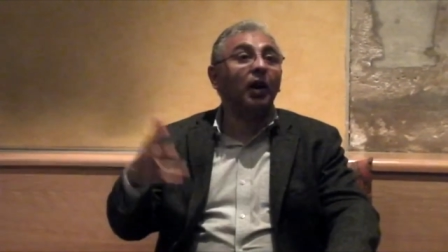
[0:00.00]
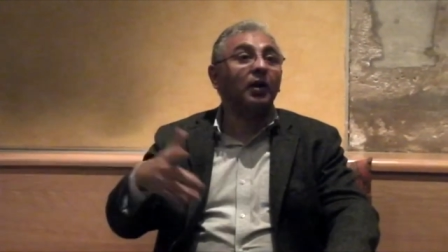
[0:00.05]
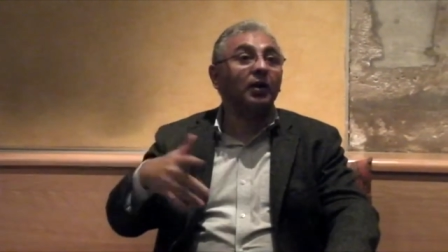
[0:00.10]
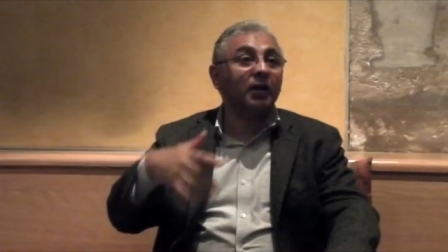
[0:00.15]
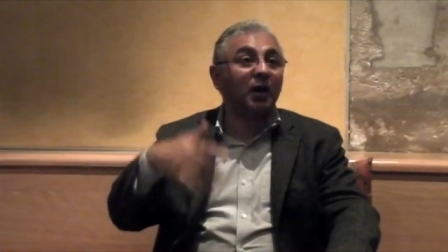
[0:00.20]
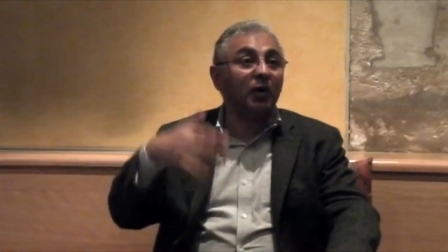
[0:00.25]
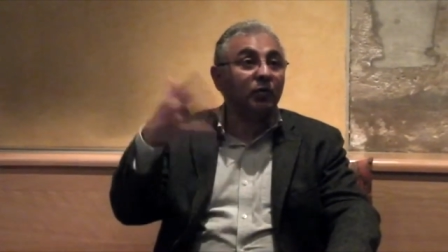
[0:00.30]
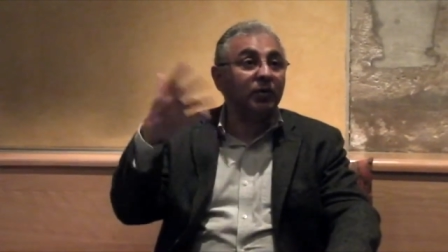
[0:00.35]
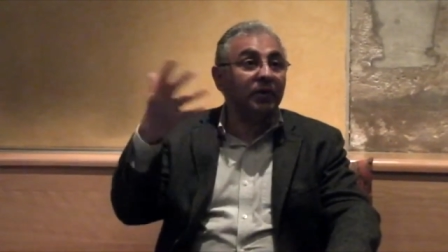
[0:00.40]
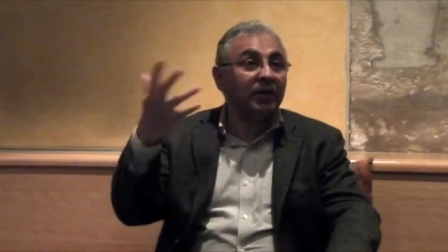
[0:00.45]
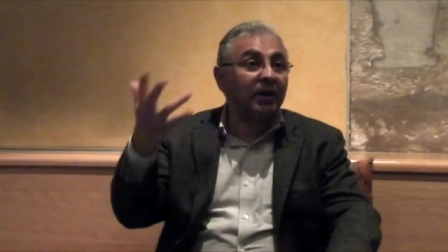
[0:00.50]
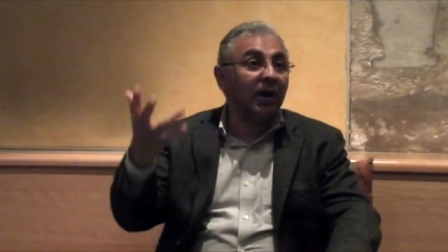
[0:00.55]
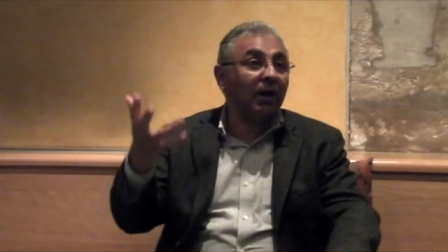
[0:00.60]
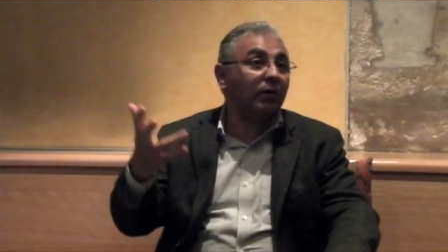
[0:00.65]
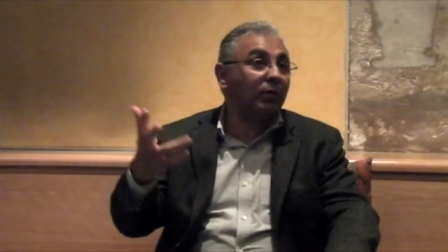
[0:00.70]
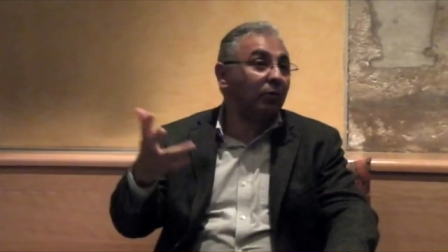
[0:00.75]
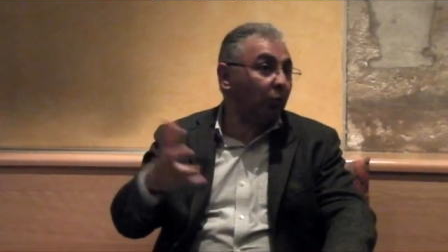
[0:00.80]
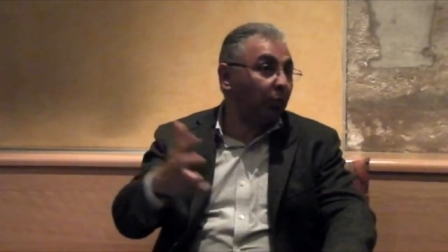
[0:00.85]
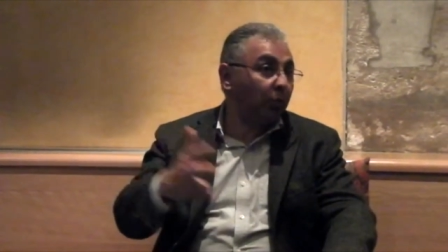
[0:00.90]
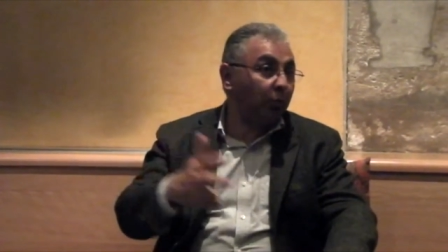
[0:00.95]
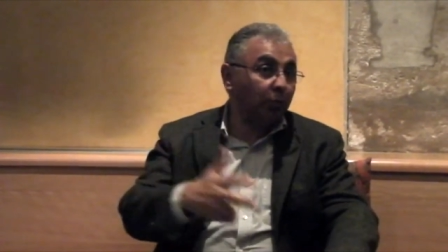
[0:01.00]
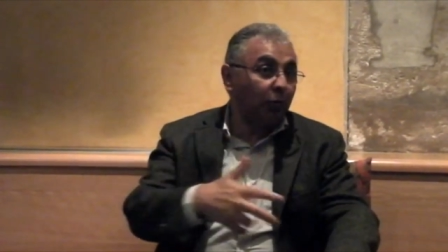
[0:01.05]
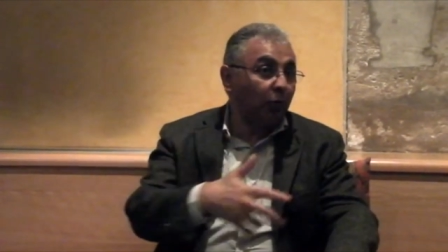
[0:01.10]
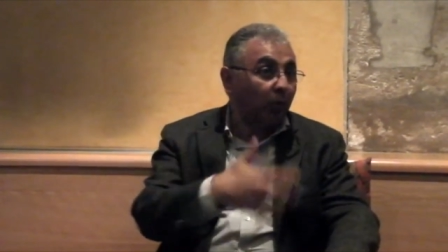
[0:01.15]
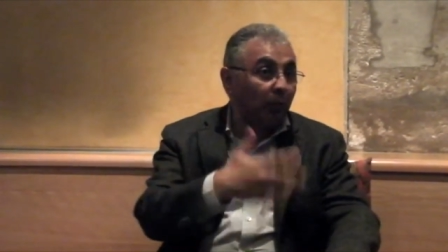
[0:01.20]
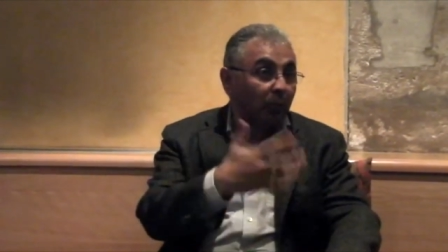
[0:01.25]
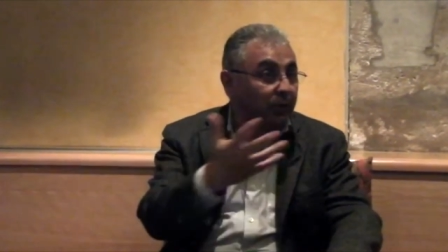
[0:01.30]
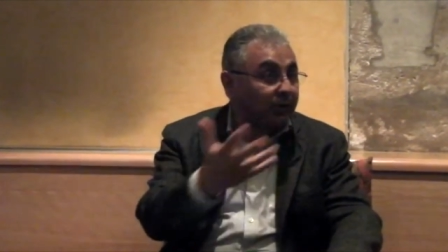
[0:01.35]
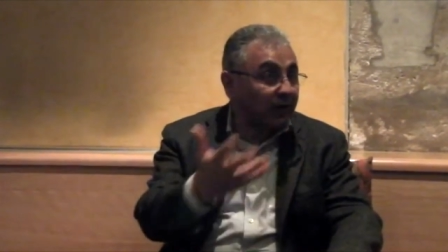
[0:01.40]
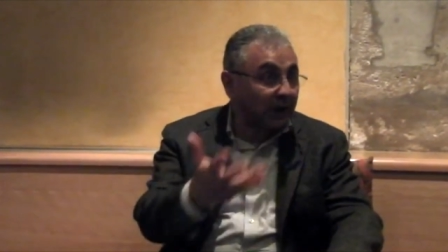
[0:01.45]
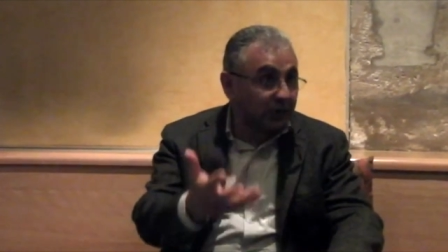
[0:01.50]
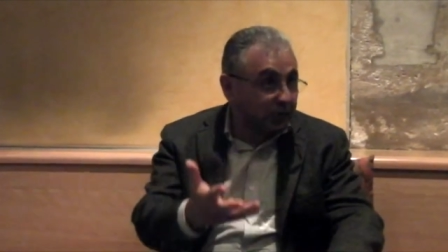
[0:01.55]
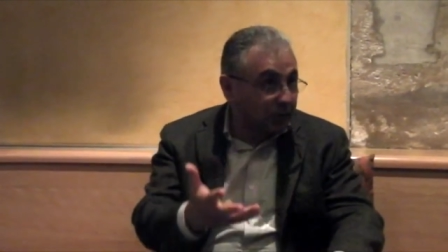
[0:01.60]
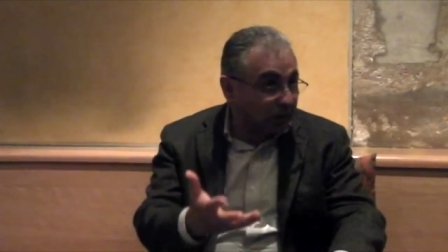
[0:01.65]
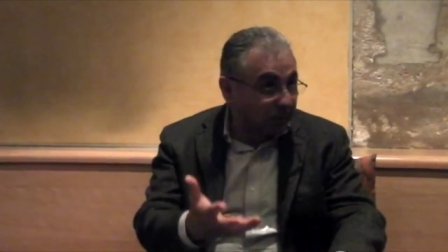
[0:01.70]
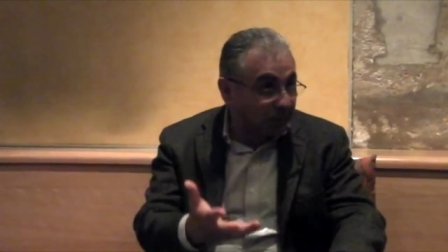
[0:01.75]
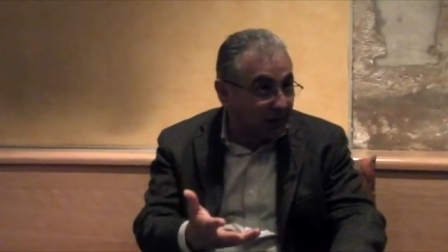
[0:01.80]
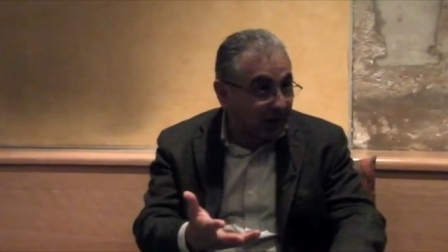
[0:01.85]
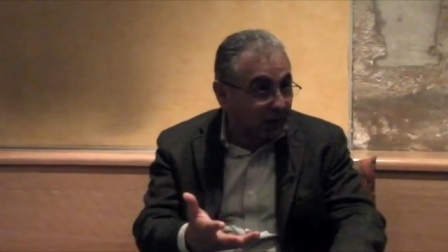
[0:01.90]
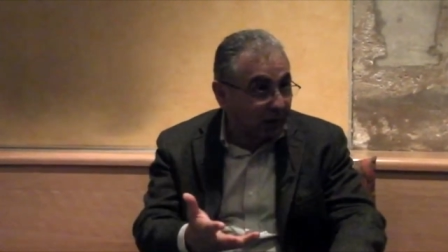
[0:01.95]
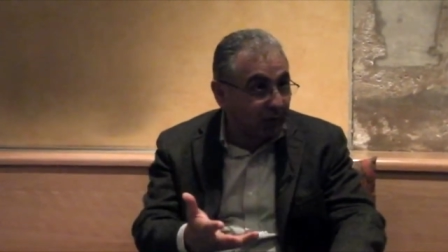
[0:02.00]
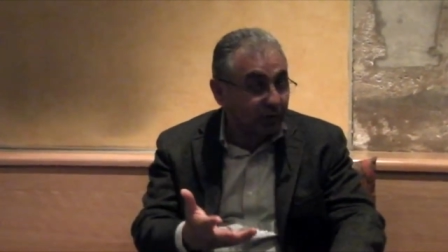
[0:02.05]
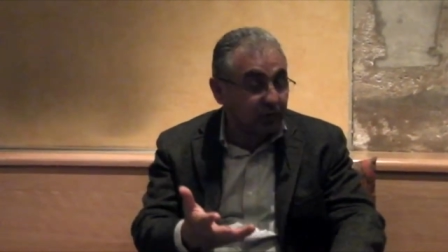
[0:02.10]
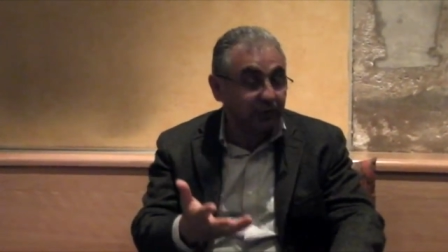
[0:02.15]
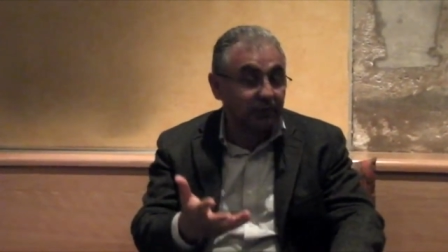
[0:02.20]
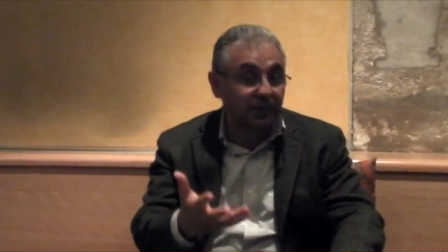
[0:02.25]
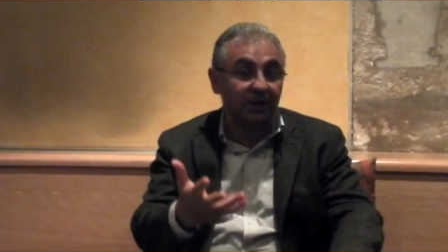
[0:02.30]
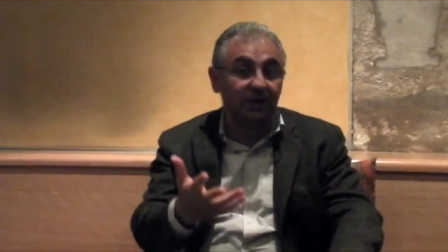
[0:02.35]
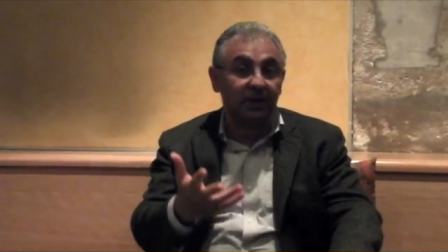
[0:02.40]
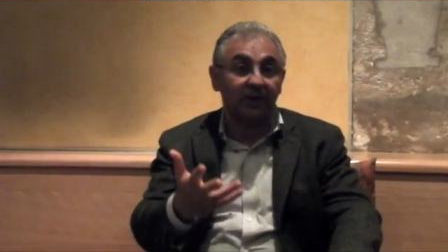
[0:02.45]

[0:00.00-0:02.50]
Kaunia, qu'on peut traduire par cosmique.